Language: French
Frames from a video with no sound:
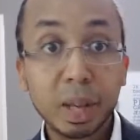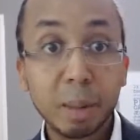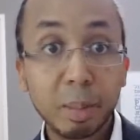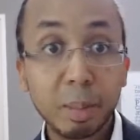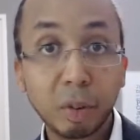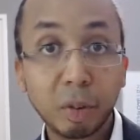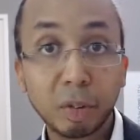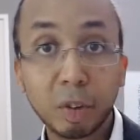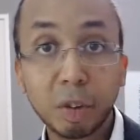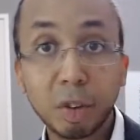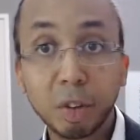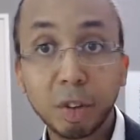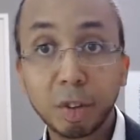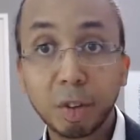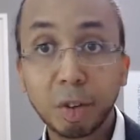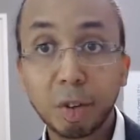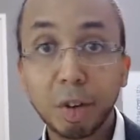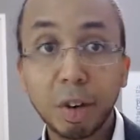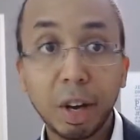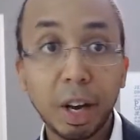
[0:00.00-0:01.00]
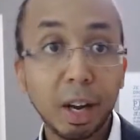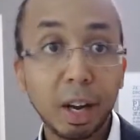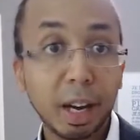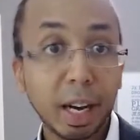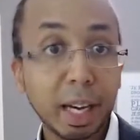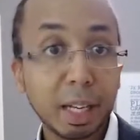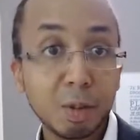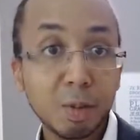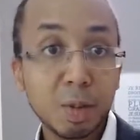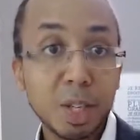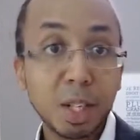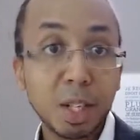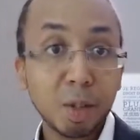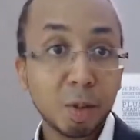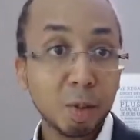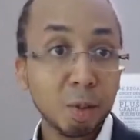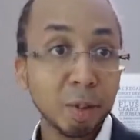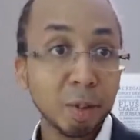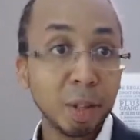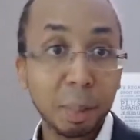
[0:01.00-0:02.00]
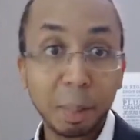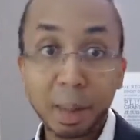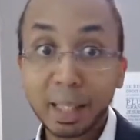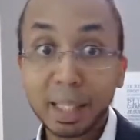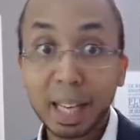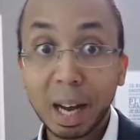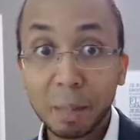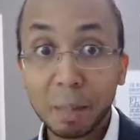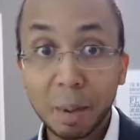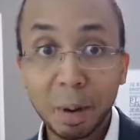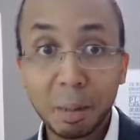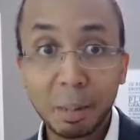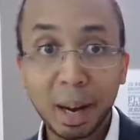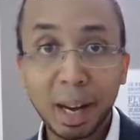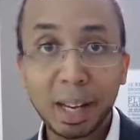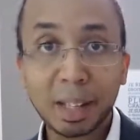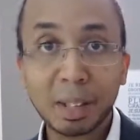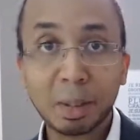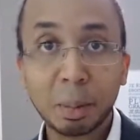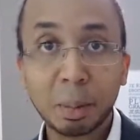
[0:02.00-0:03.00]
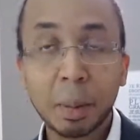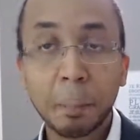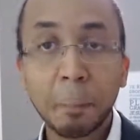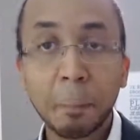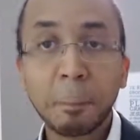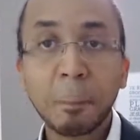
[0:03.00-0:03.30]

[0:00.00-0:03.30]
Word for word: important que euh, réduire son empreinte carbone, par exemple.